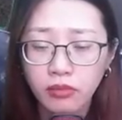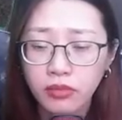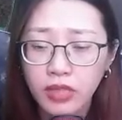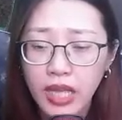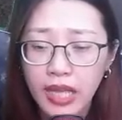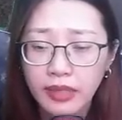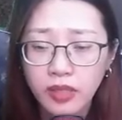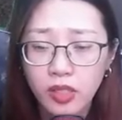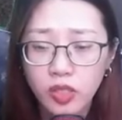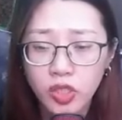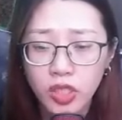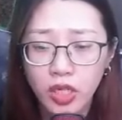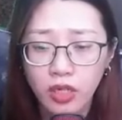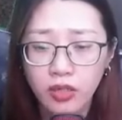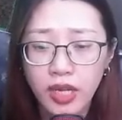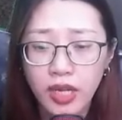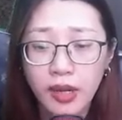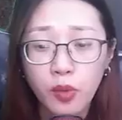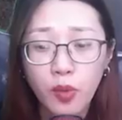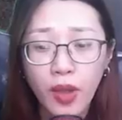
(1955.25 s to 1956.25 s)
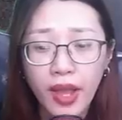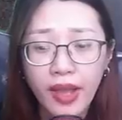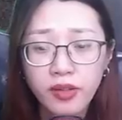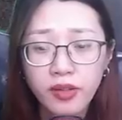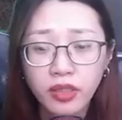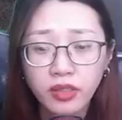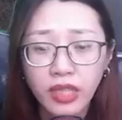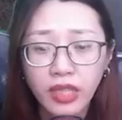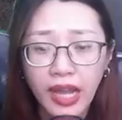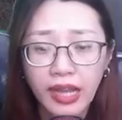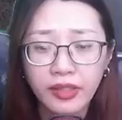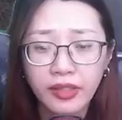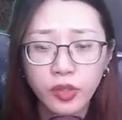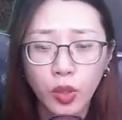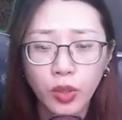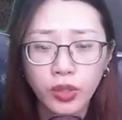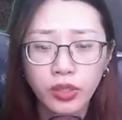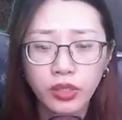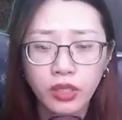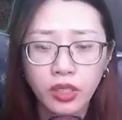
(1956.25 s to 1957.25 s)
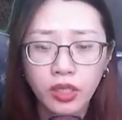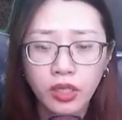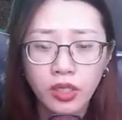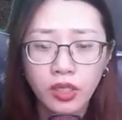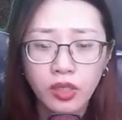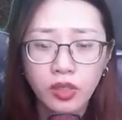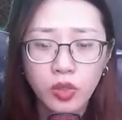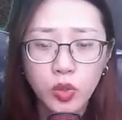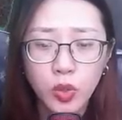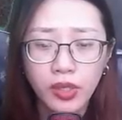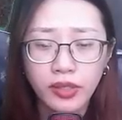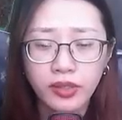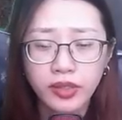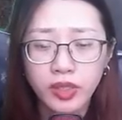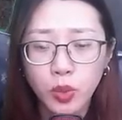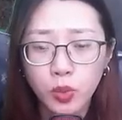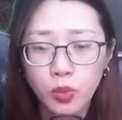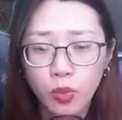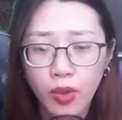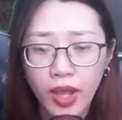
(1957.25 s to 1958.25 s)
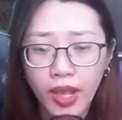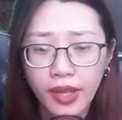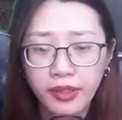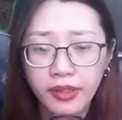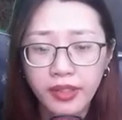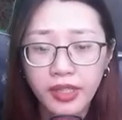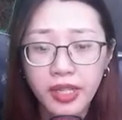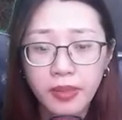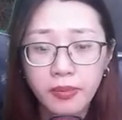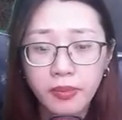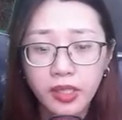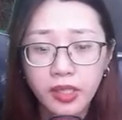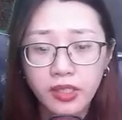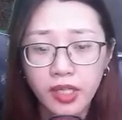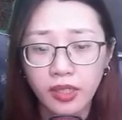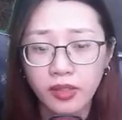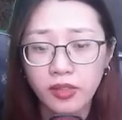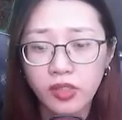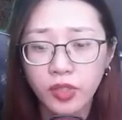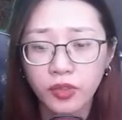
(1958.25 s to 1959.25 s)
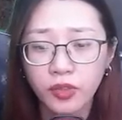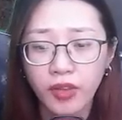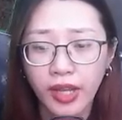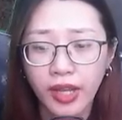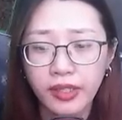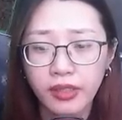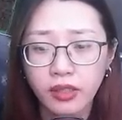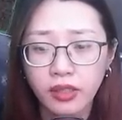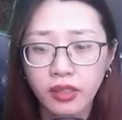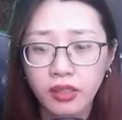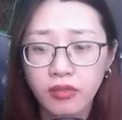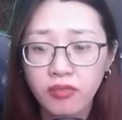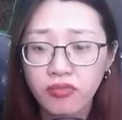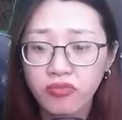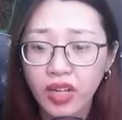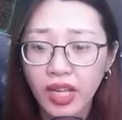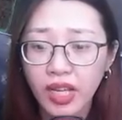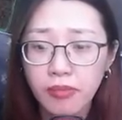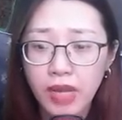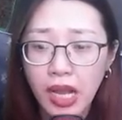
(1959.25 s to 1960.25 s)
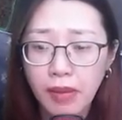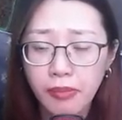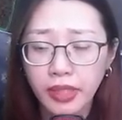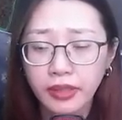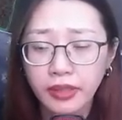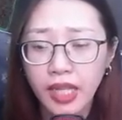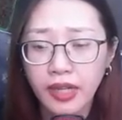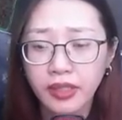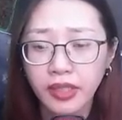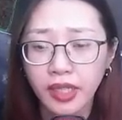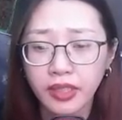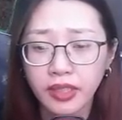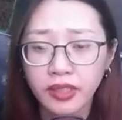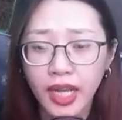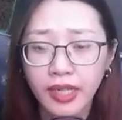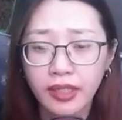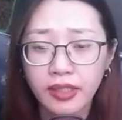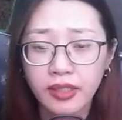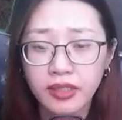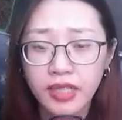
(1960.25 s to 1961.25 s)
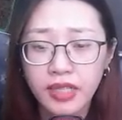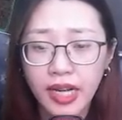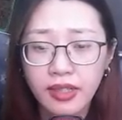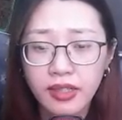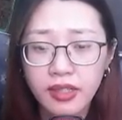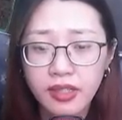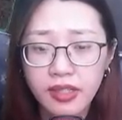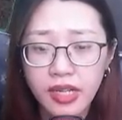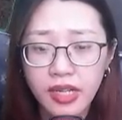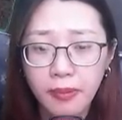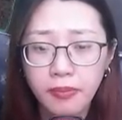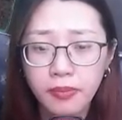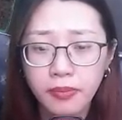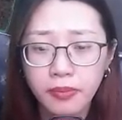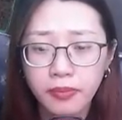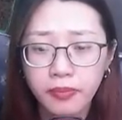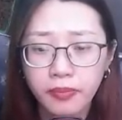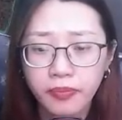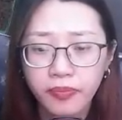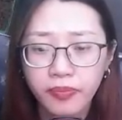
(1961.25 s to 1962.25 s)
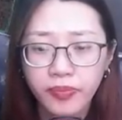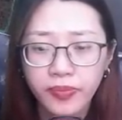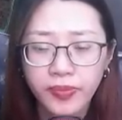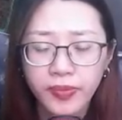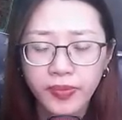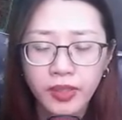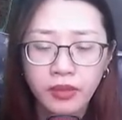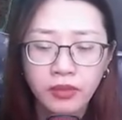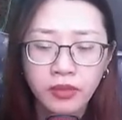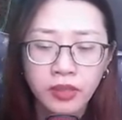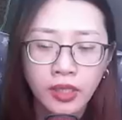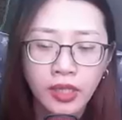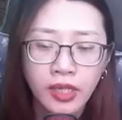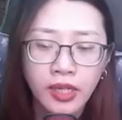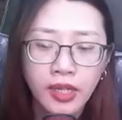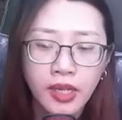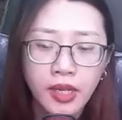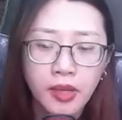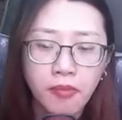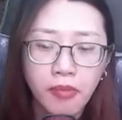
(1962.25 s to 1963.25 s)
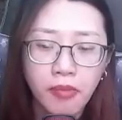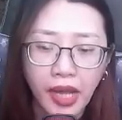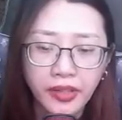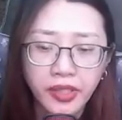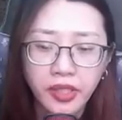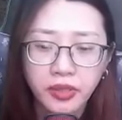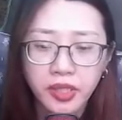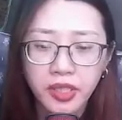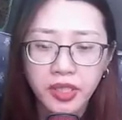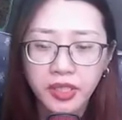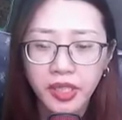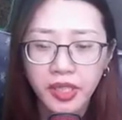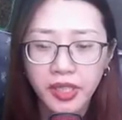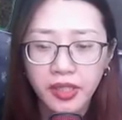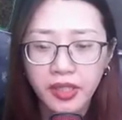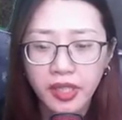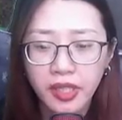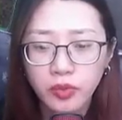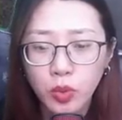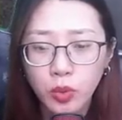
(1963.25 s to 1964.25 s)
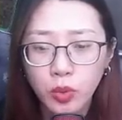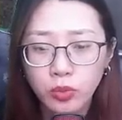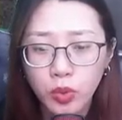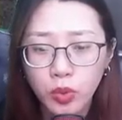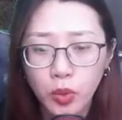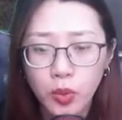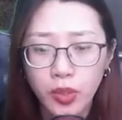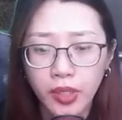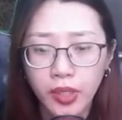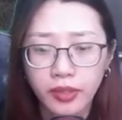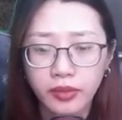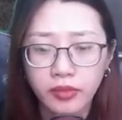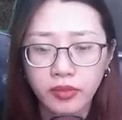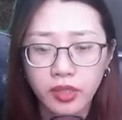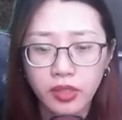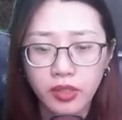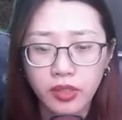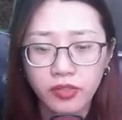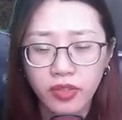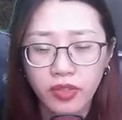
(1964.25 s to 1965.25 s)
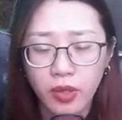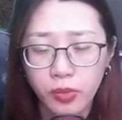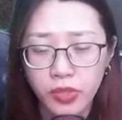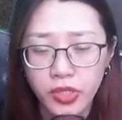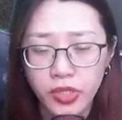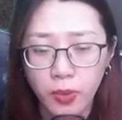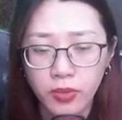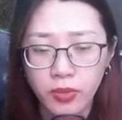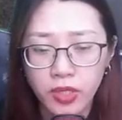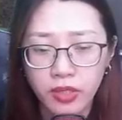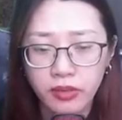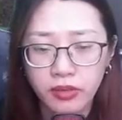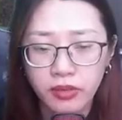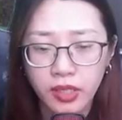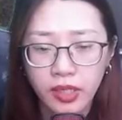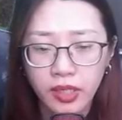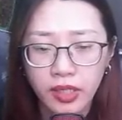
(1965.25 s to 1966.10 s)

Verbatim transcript: Ta thật sự là quá có tài rồi, chuyện xung quanh nghiêm chỉnh như vậy, vậy mà bị ta nghĩ thành đánh rắm. Mãi cho tới khi kết thúc tu luyện từ phòng trọng lực,